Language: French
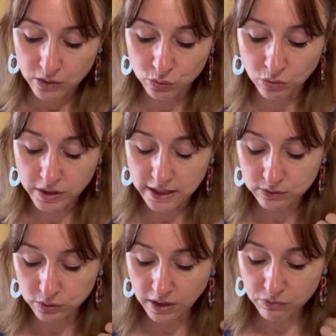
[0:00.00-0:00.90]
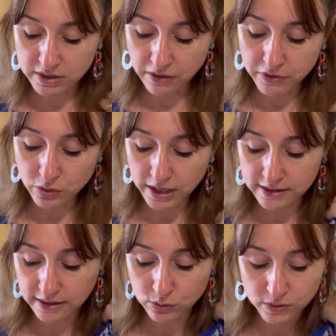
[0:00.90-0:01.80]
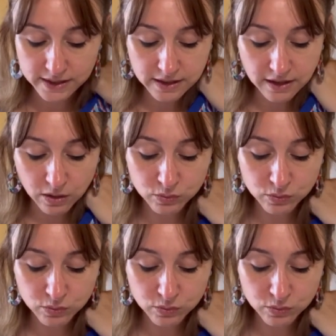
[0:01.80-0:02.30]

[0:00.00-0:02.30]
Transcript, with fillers: Donc dedans, vous avez de l'extrait de Sika